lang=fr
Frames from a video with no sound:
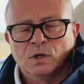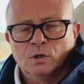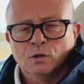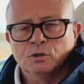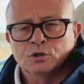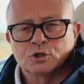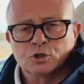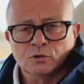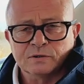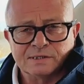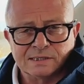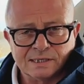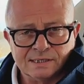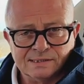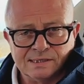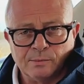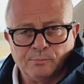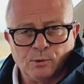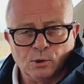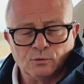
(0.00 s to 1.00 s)
Une chose
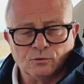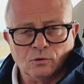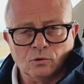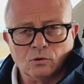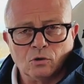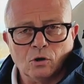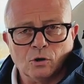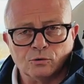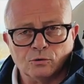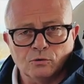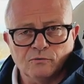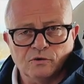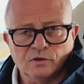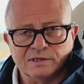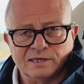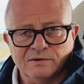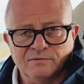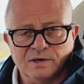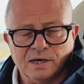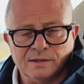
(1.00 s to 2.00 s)
très importante lors de
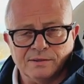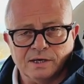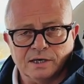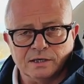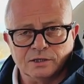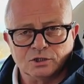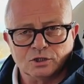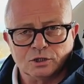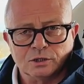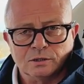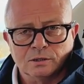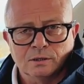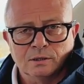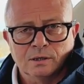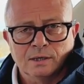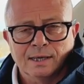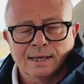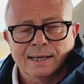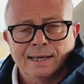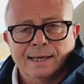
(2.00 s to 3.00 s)
votre hivernage,
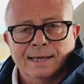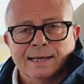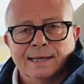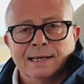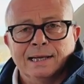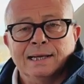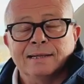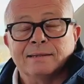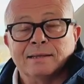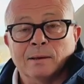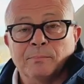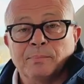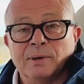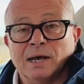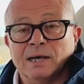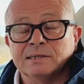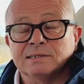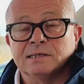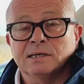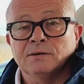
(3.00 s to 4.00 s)
il est
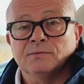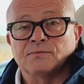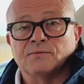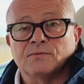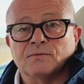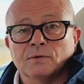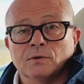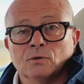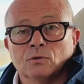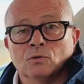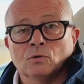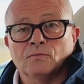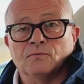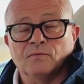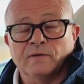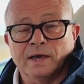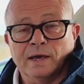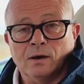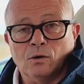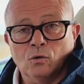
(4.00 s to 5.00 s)
impératif de
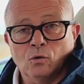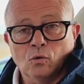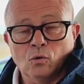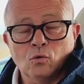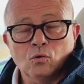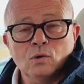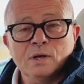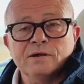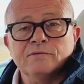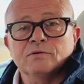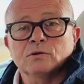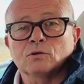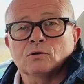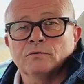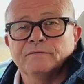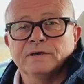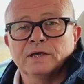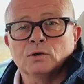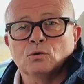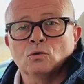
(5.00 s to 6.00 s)
faire rouler votre
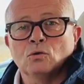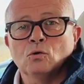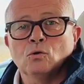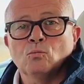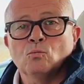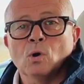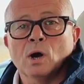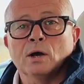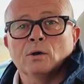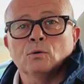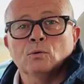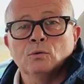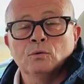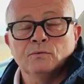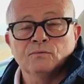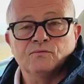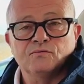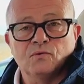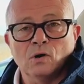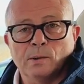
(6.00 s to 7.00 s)
véhicule au moins
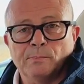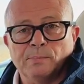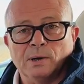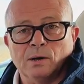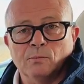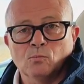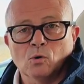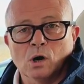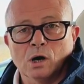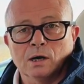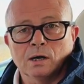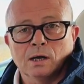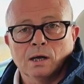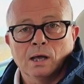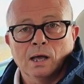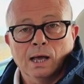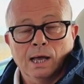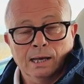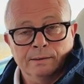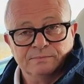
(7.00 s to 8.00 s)
une fois par mois,
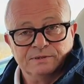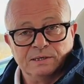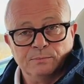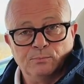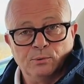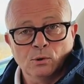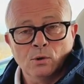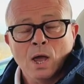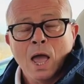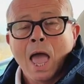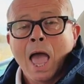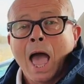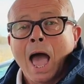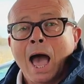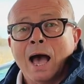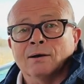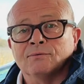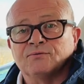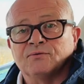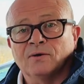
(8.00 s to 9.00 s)
un petit peu,
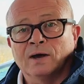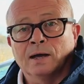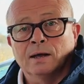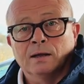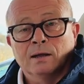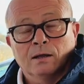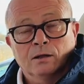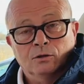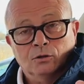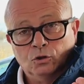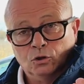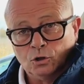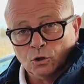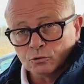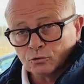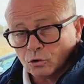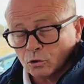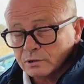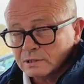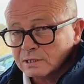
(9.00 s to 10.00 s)
afin
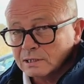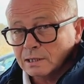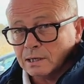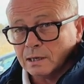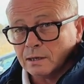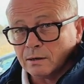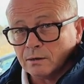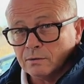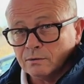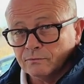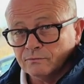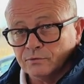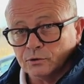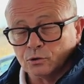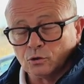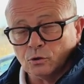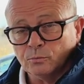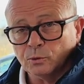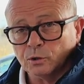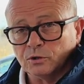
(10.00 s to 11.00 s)
d'entretenir
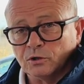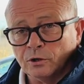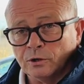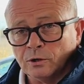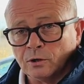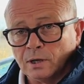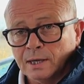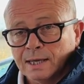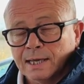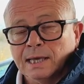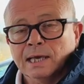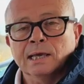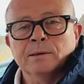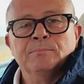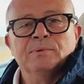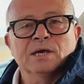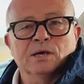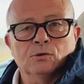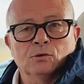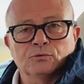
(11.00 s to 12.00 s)
votre moteur et
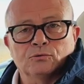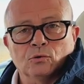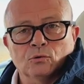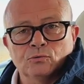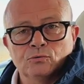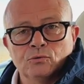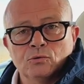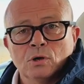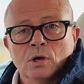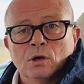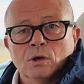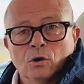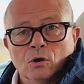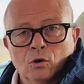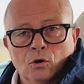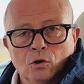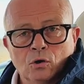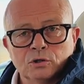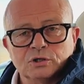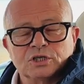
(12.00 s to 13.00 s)
bien entendu
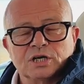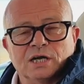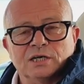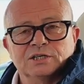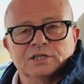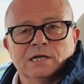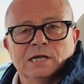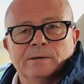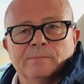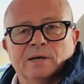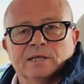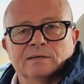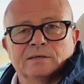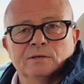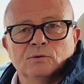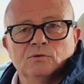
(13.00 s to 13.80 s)
recharger les batteries